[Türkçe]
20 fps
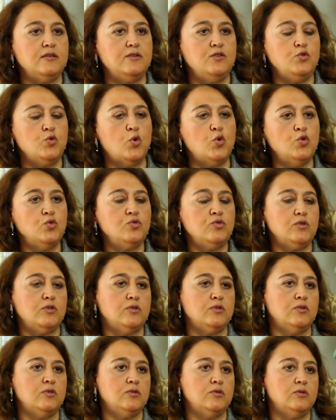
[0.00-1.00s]
yoğun
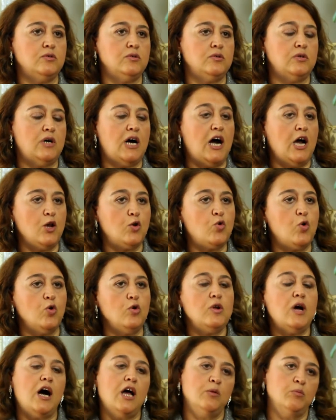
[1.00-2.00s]
e,
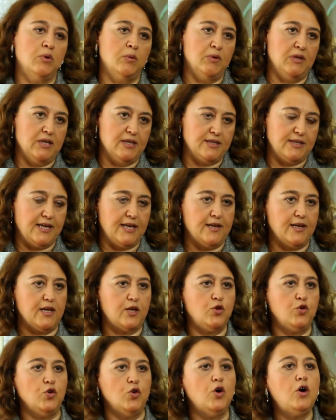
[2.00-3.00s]
alkol almamaları
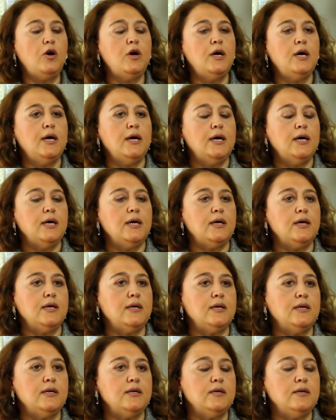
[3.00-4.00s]
gerekiyor.
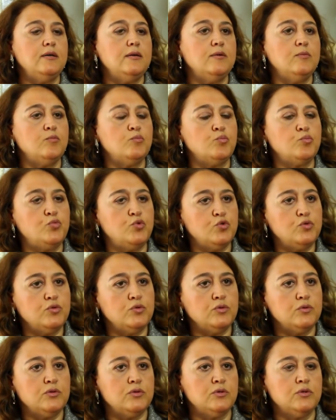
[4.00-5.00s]
E,
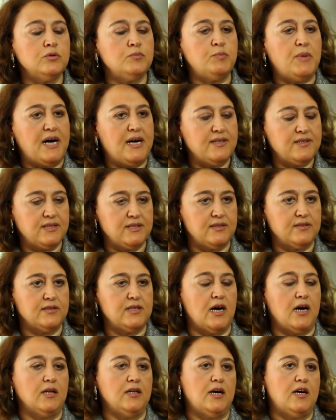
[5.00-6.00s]
bu e, bazı
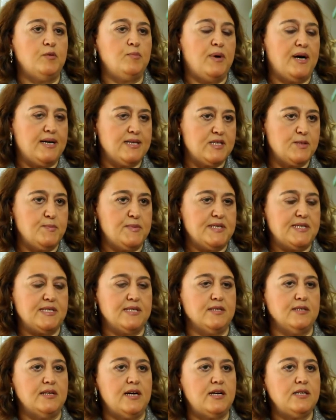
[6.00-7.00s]
gıdalar, bazı
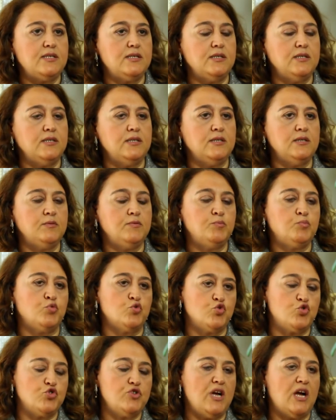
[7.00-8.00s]
besinler e,
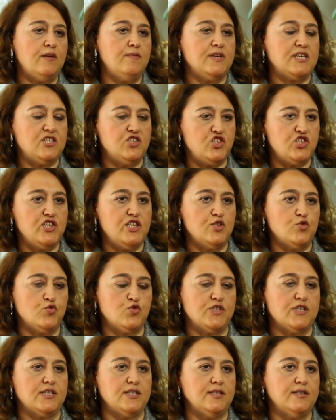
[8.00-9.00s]
burçlar ve kişiler
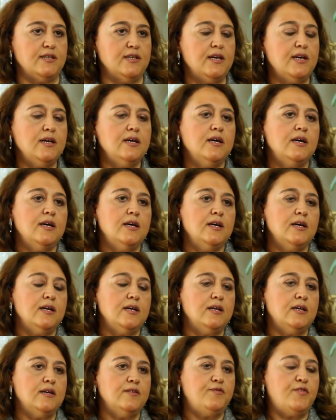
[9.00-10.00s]
üzerinde
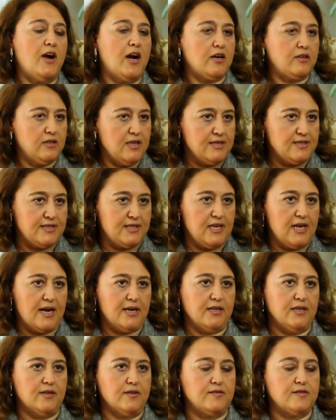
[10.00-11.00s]
e, farklı
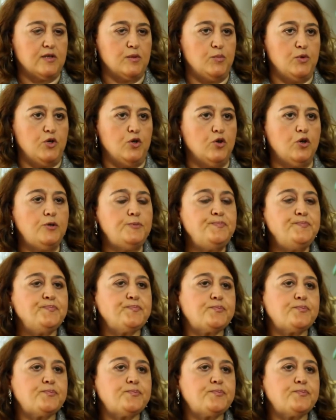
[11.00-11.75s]
etkiler yaratabiliyor.